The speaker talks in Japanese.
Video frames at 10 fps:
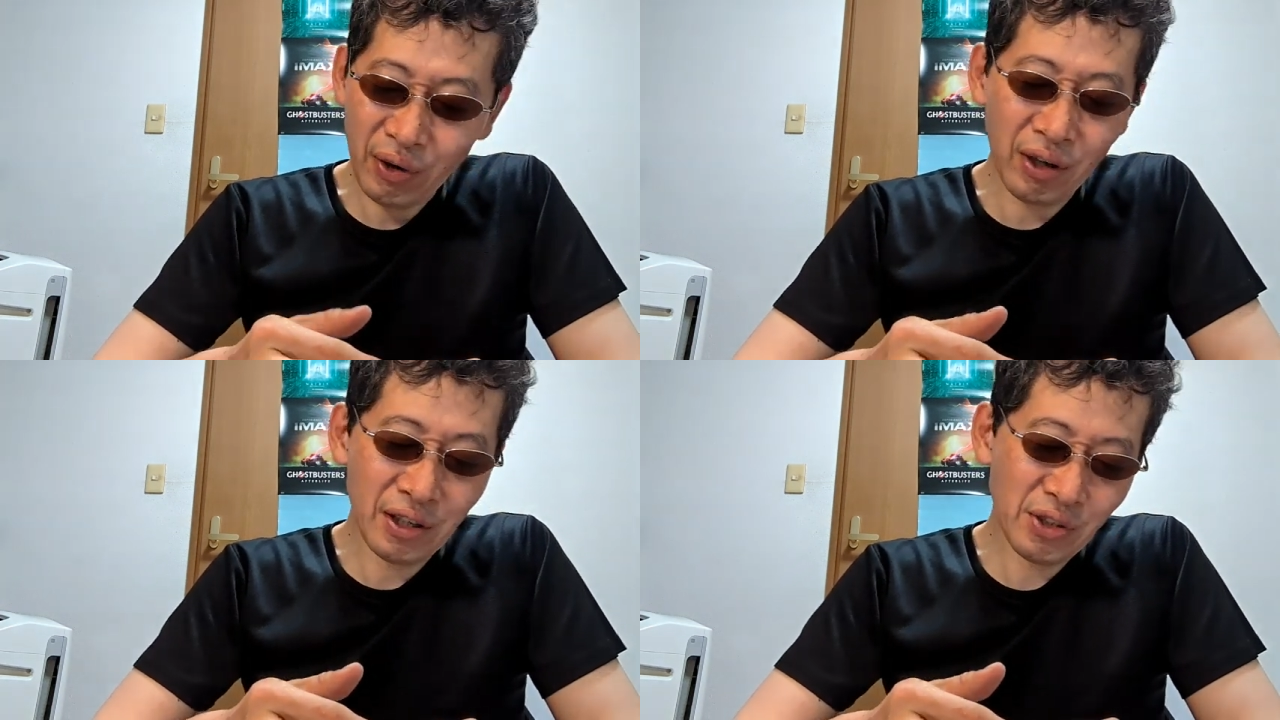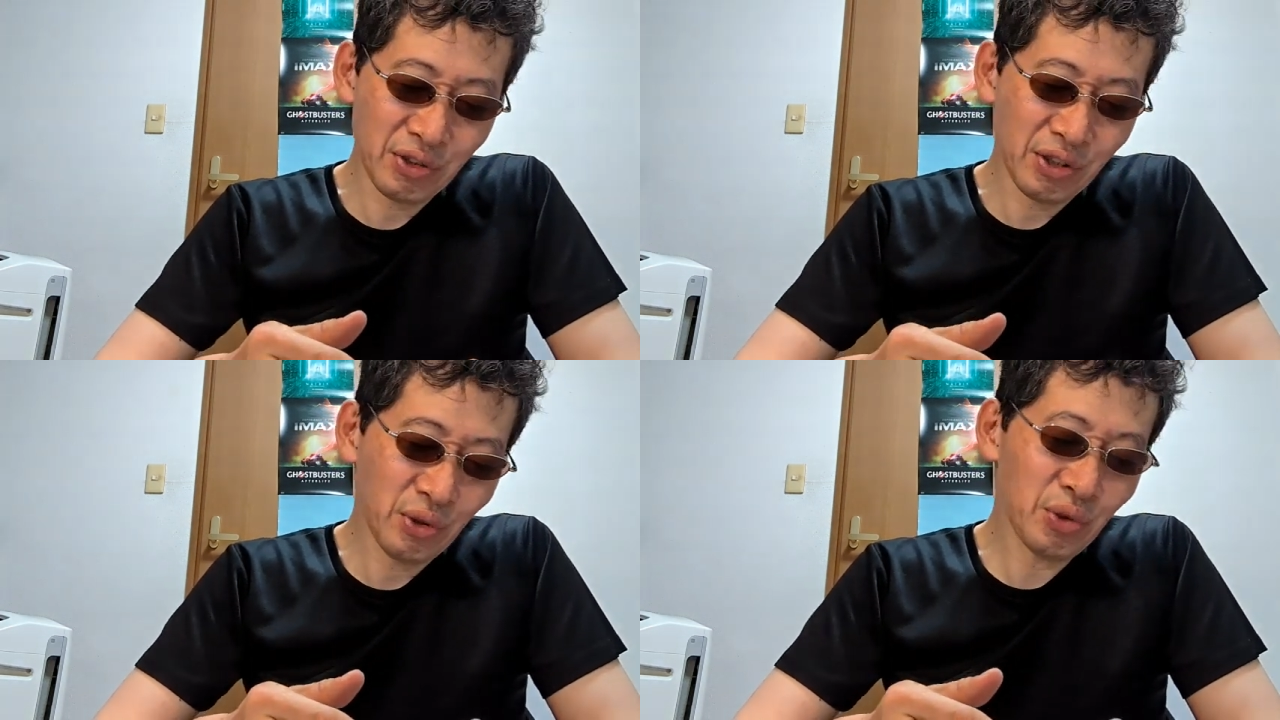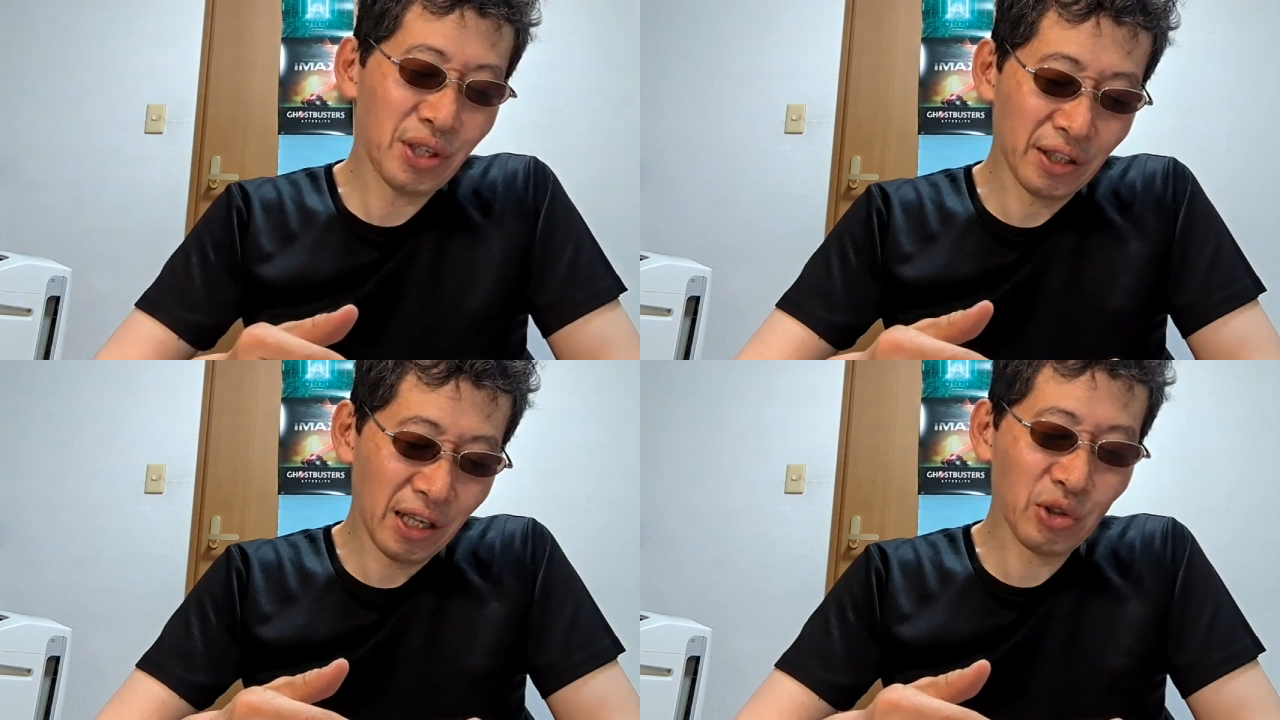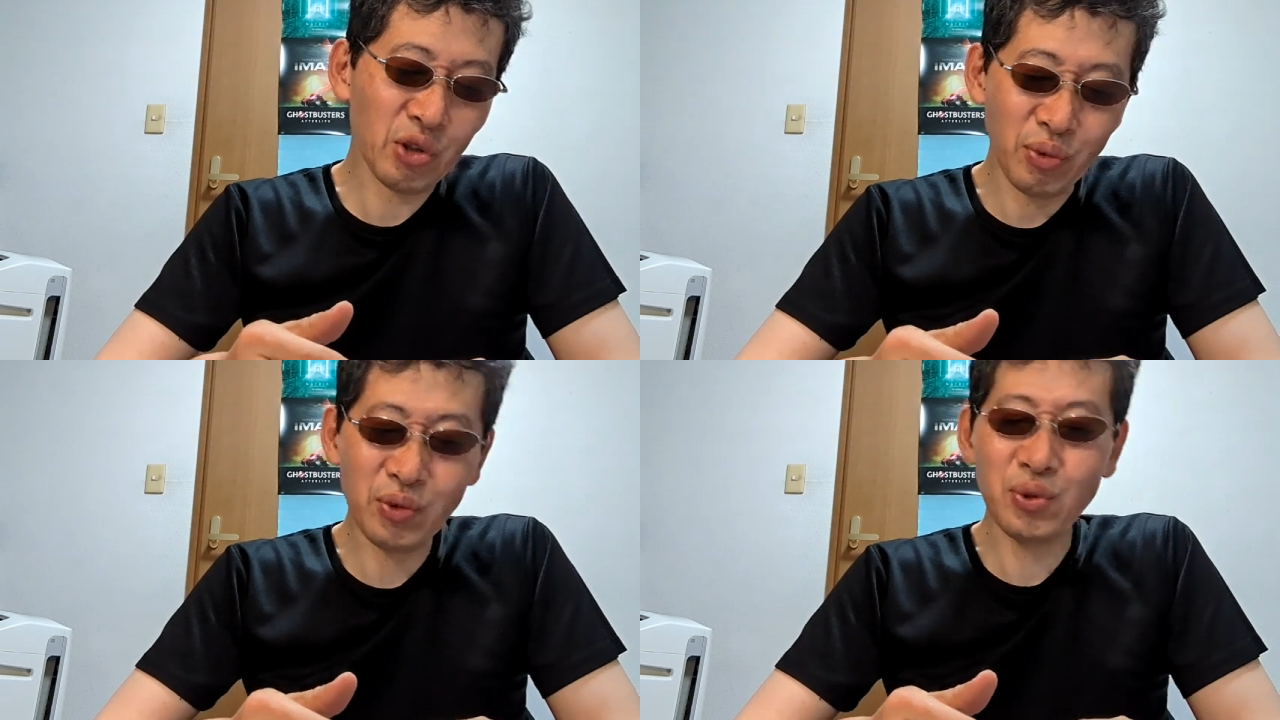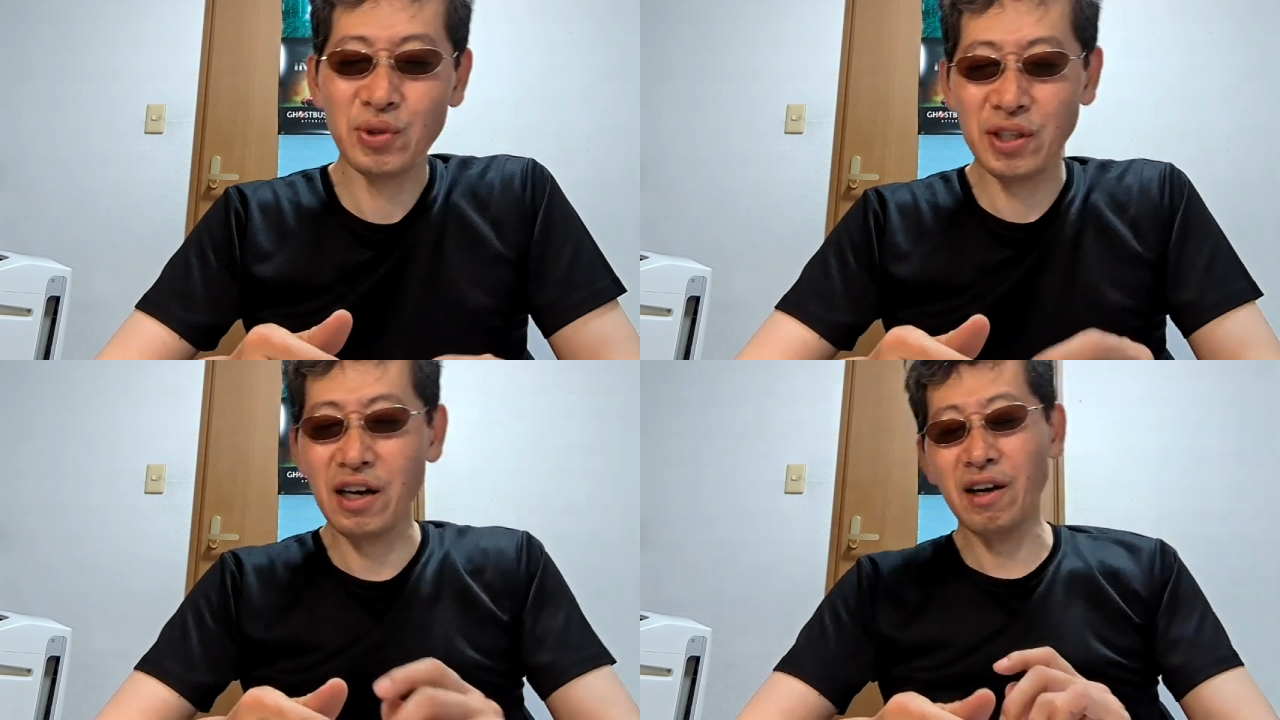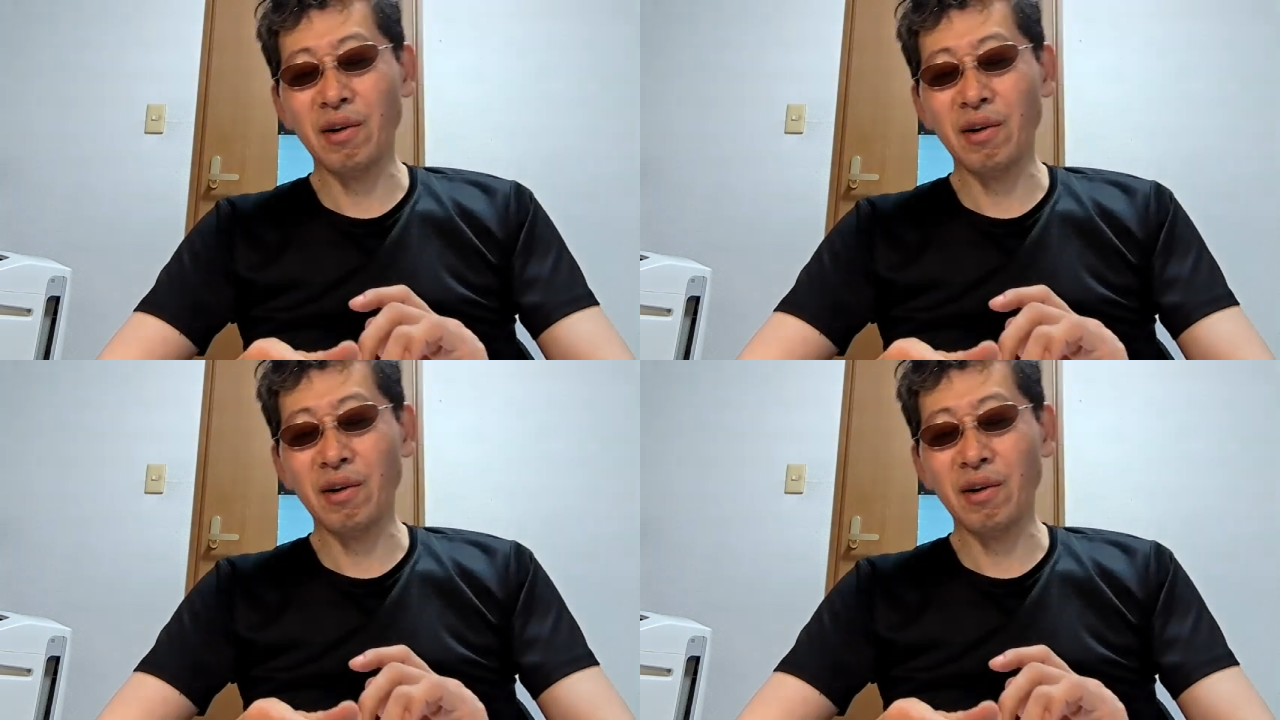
変わらずいるんやなと思うとさ、